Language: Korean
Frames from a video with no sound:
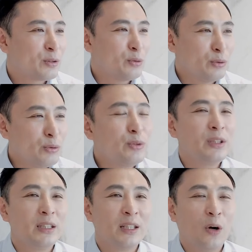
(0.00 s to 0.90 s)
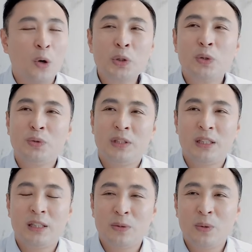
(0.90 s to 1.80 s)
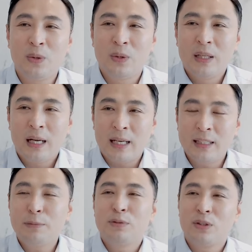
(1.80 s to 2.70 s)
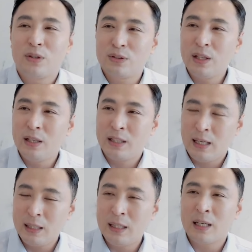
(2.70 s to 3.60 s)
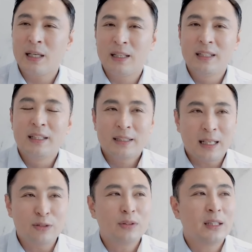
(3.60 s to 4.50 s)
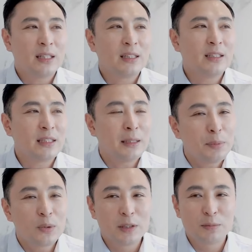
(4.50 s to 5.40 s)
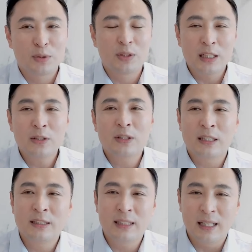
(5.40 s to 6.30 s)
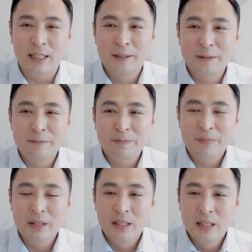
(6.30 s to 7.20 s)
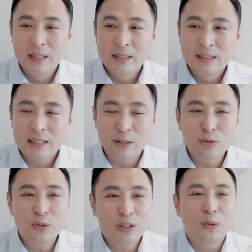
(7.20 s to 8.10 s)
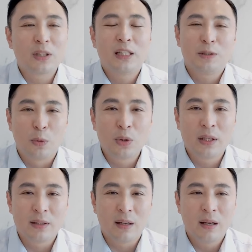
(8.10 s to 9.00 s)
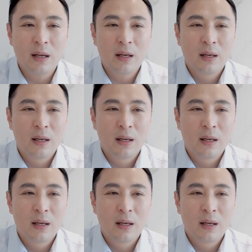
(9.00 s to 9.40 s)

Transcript: 꾸준히 어려운 시기도 아내분 덕에 이렇게 해다가 나중에 다시 이제 짬뽕집으로 이렇게 일어났는데, 장두석 씨는 어떻게 되는지 모르겠네.